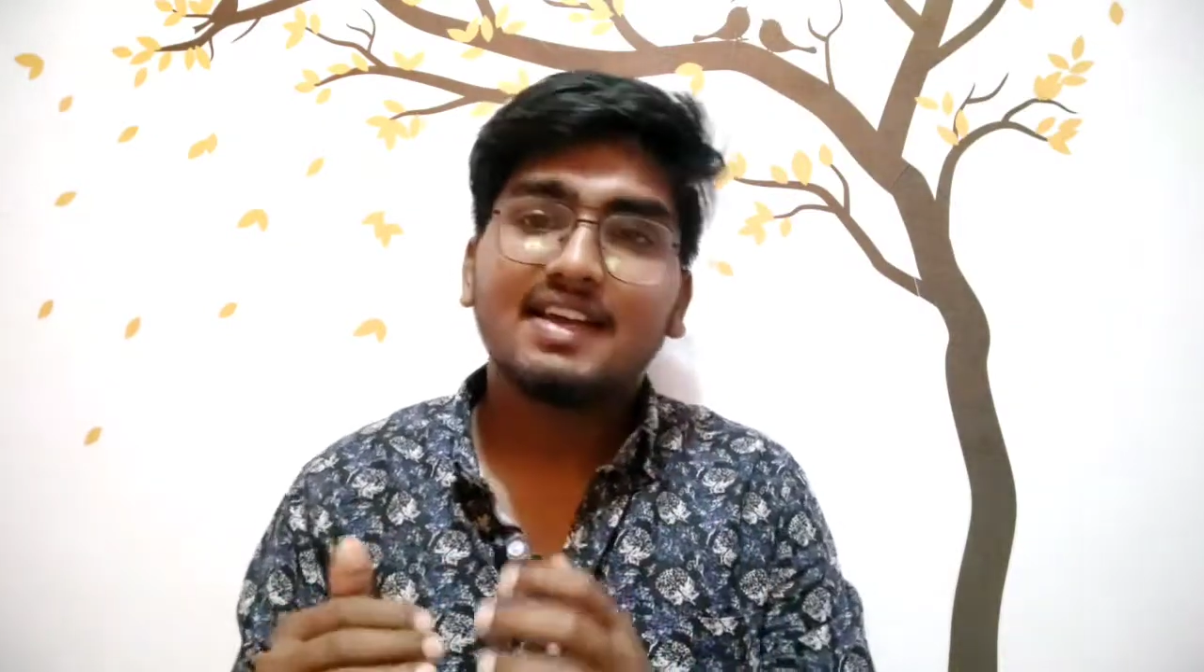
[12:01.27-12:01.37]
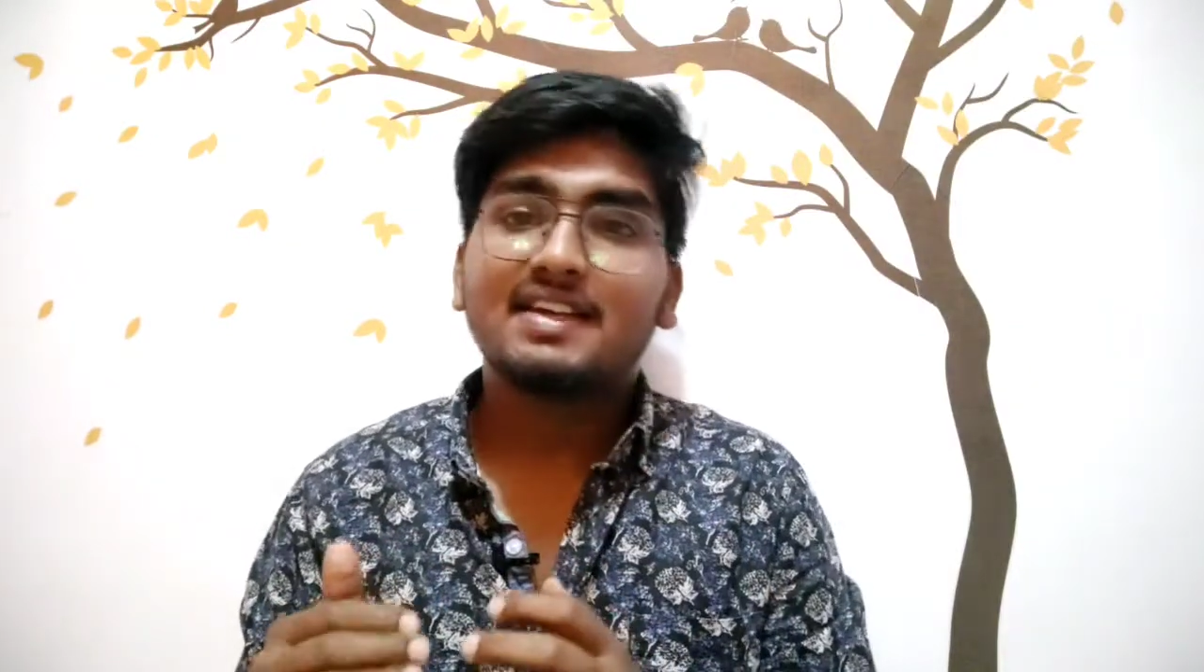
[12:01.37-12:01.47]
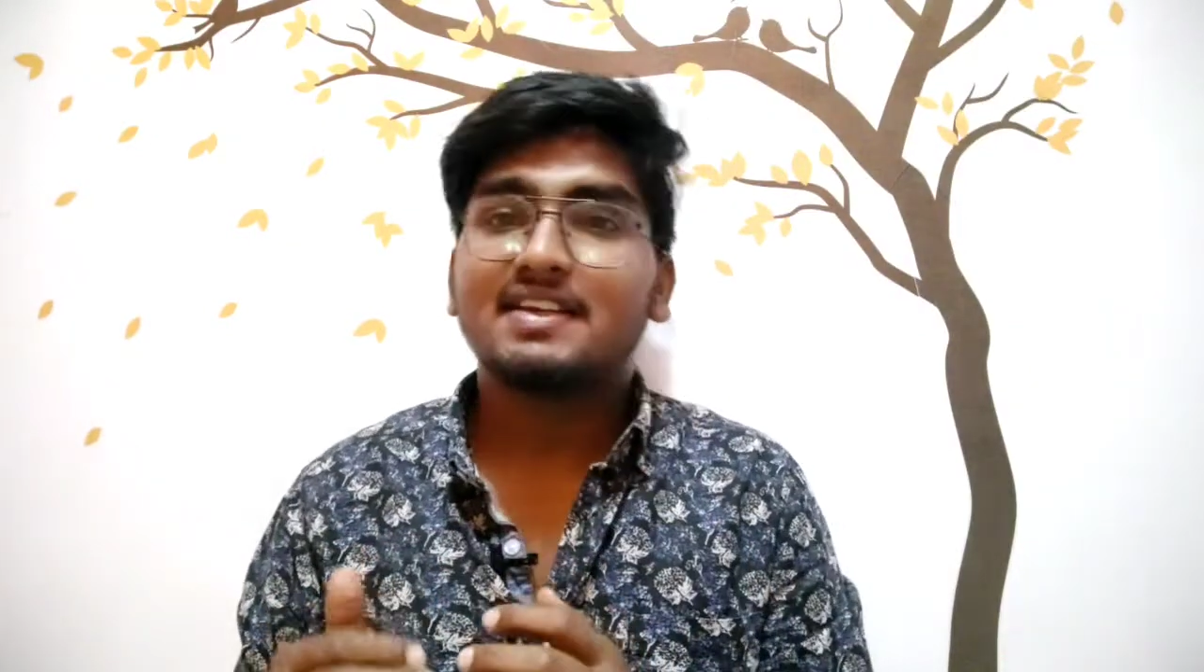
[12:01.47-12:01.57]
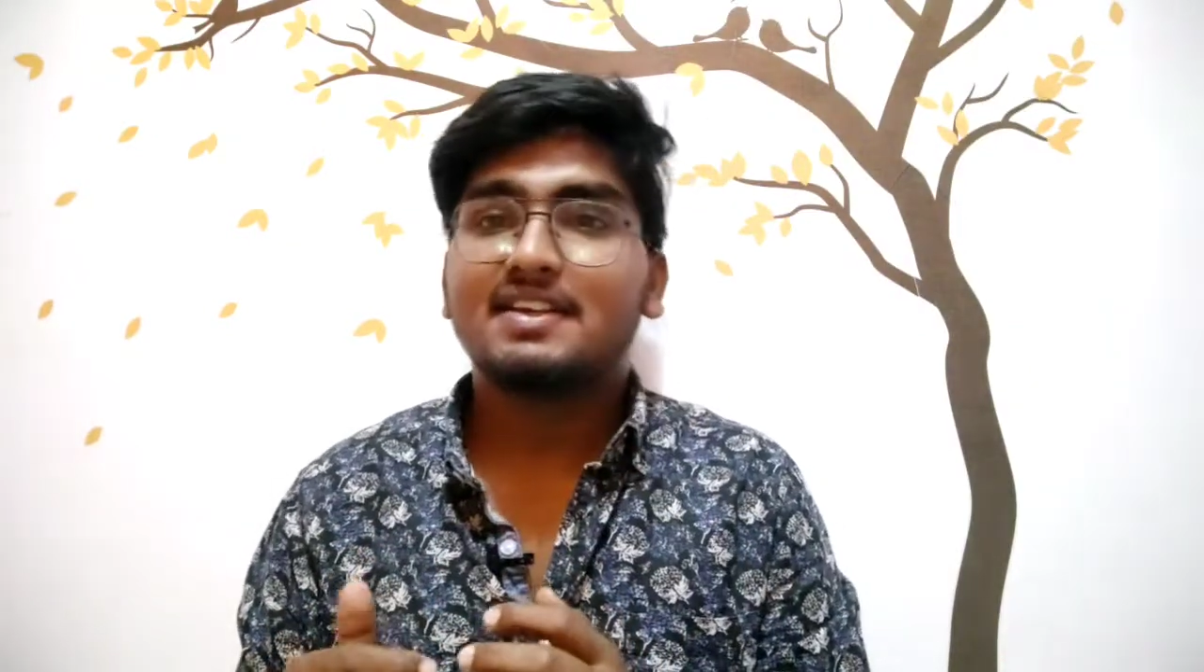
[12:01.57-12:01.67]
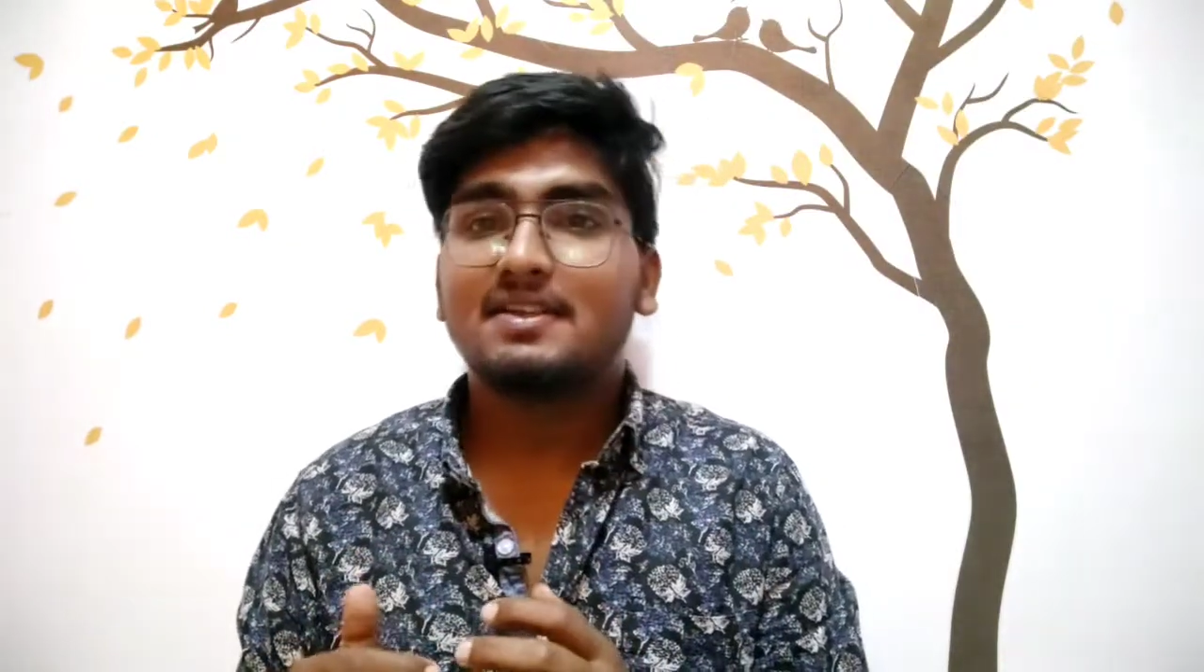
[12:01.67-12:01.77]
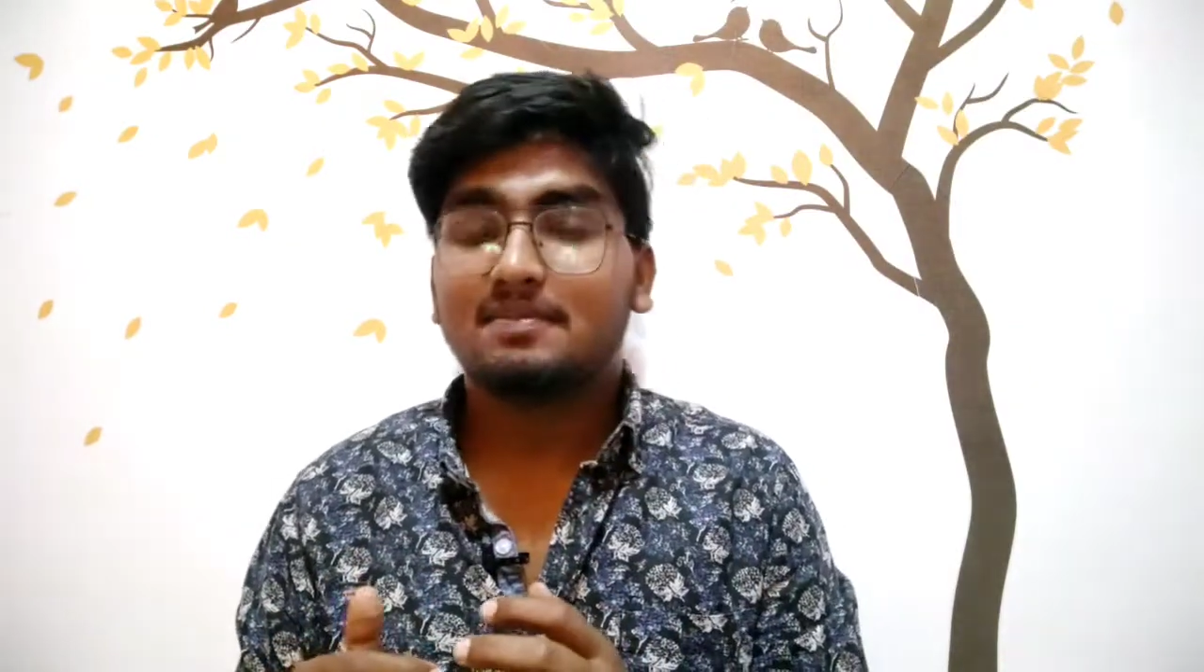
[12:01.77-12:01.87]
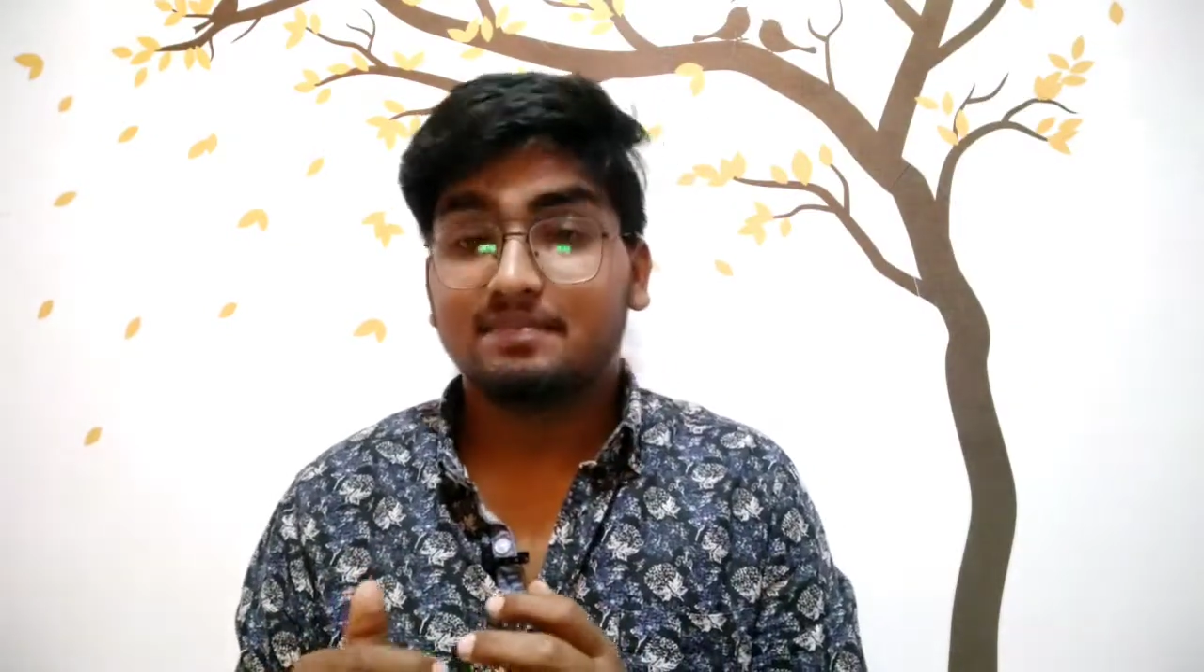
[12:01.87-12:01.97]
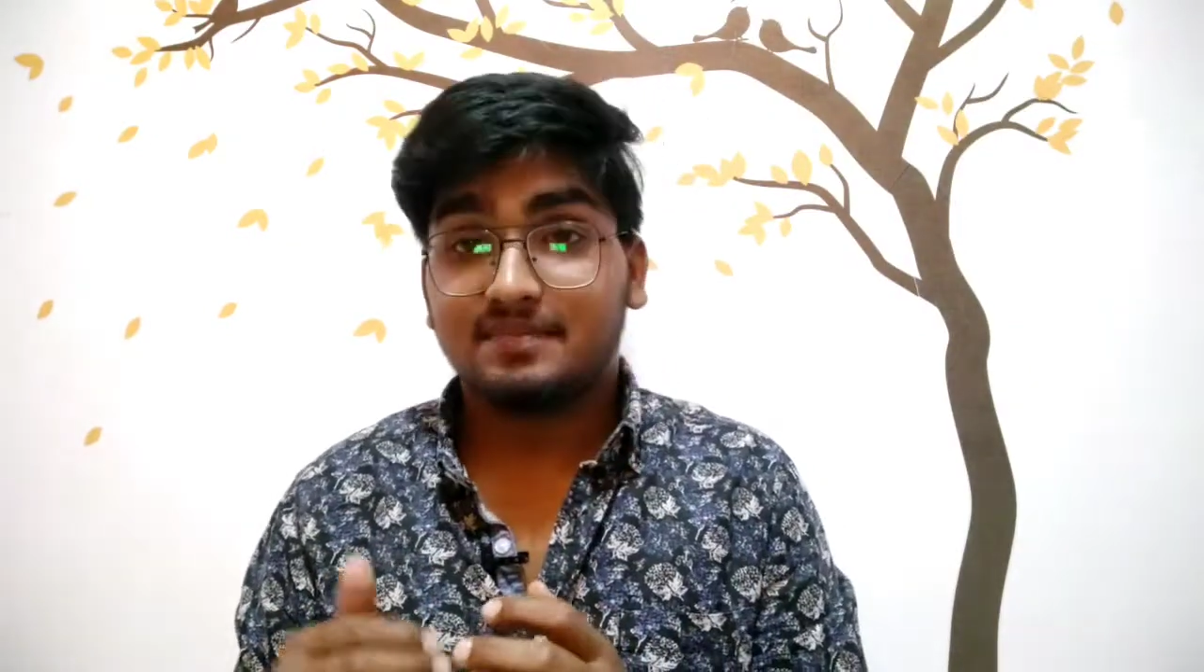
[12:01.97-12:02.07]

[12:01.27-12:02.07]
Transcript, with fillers: है कि